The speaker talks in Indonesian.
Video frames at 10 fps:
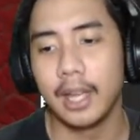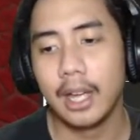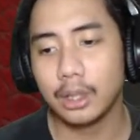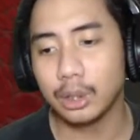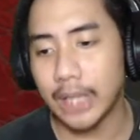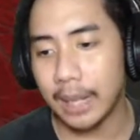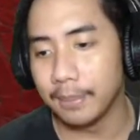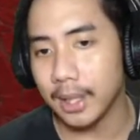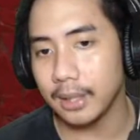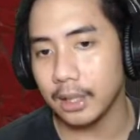terus
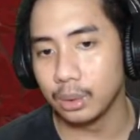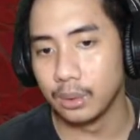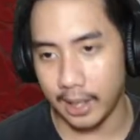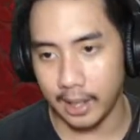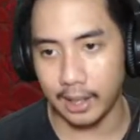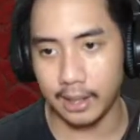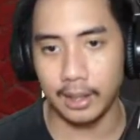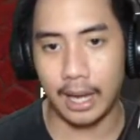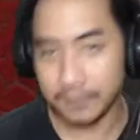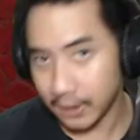embernya juga uh, eh,
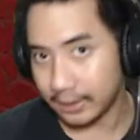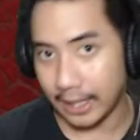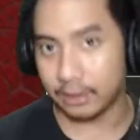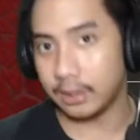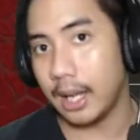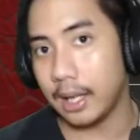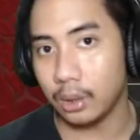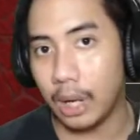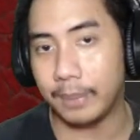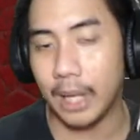aftertaste-nya atau
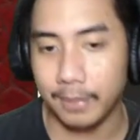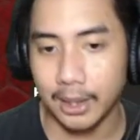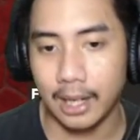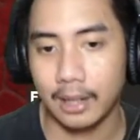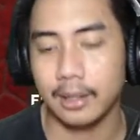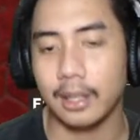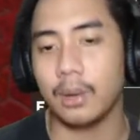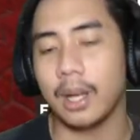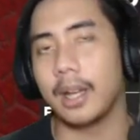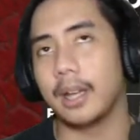api-api terakhirnya itu
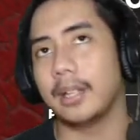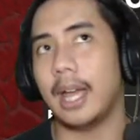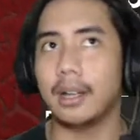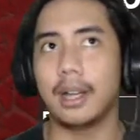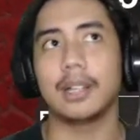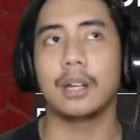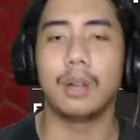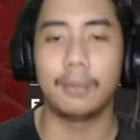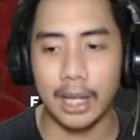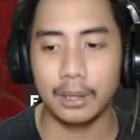agak ya nggak terlalu
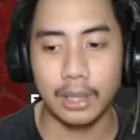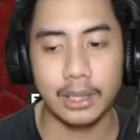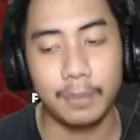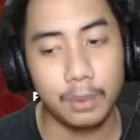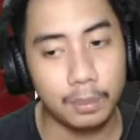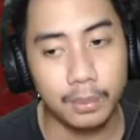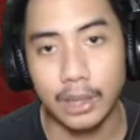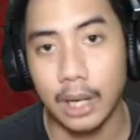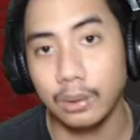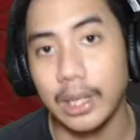ngebantu lah tapi untuk menurut
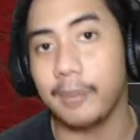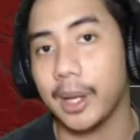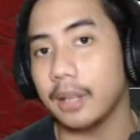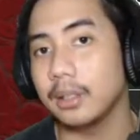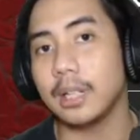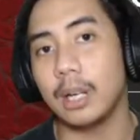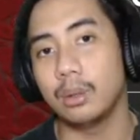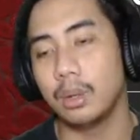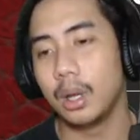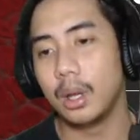aku damage-nya ini terlalu
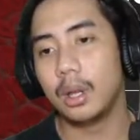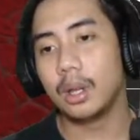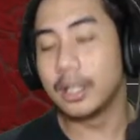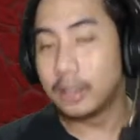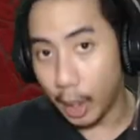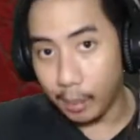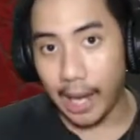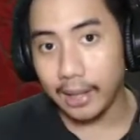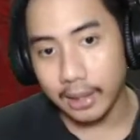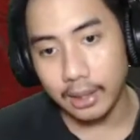gede banget
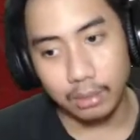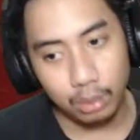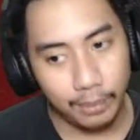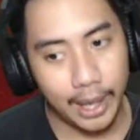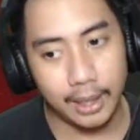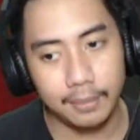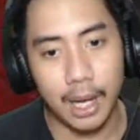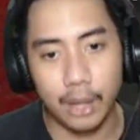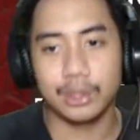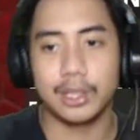ini lumayan
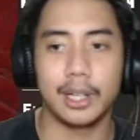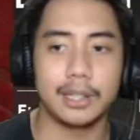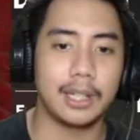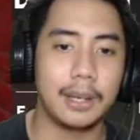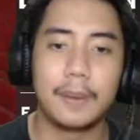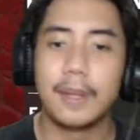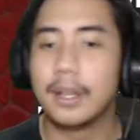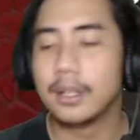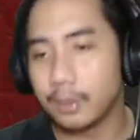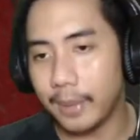bagus sih guys ya
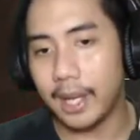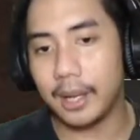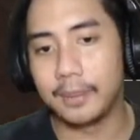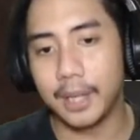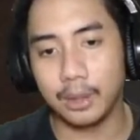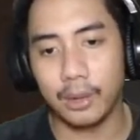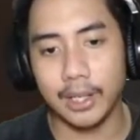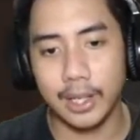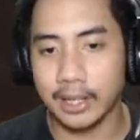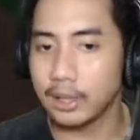Cuma ya begitu aja
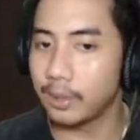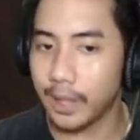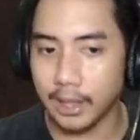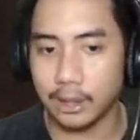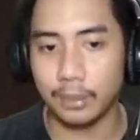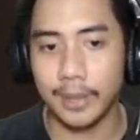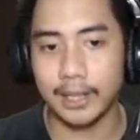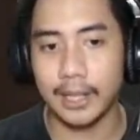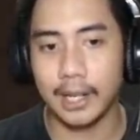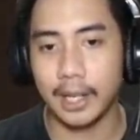guys, coba kita coba yang
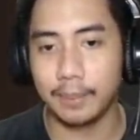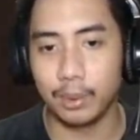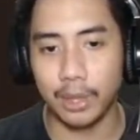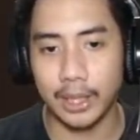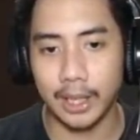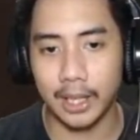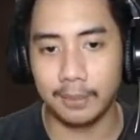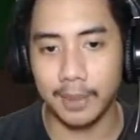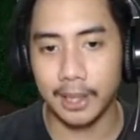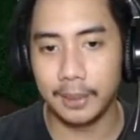terakhir pukulannya kayak gimana.